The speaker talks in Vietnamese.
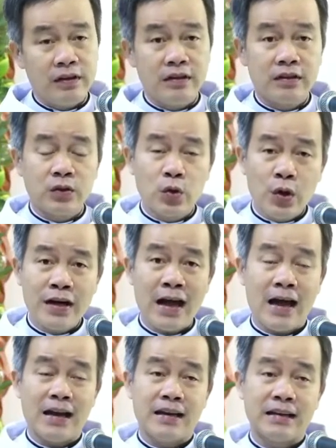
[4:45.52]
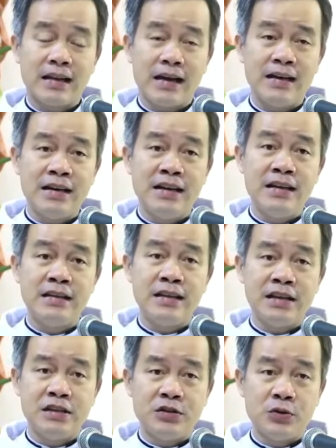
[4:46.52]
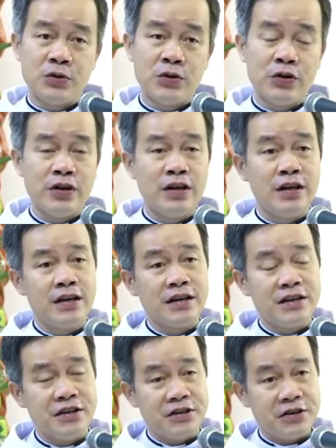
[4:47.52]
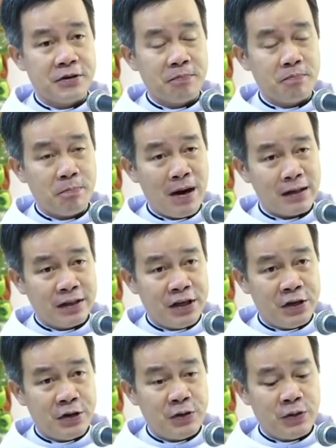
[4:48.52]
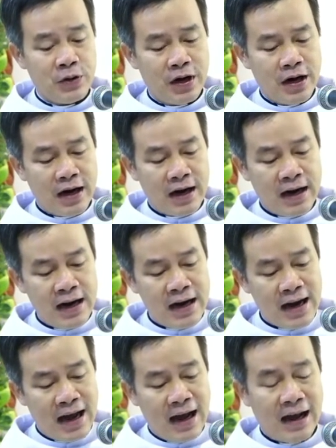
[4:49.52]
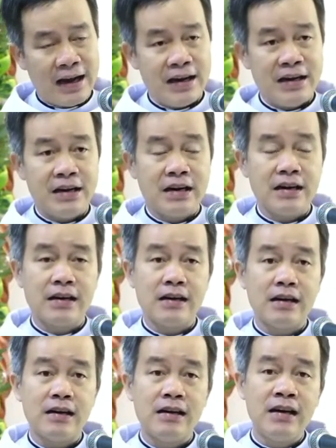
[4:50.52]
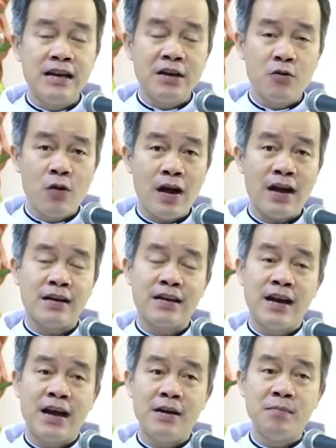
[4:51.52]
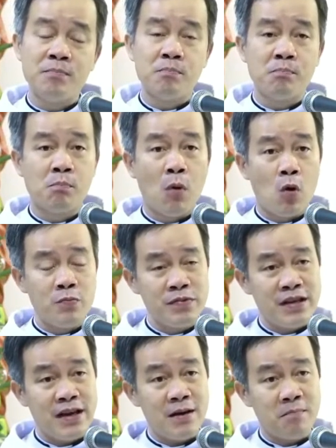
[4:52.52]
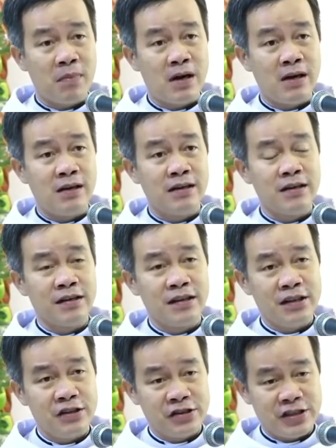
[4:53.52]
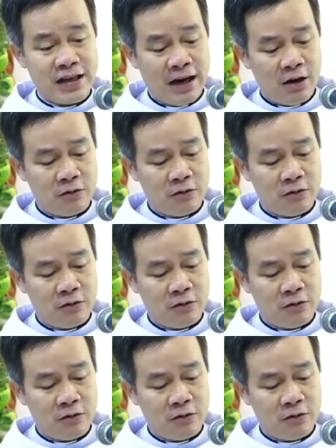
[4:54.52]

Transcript: tuân hành thánh ý thiên chúa được Mark-thiêu ghi lại liên quan đến bốn giấc mơ như sau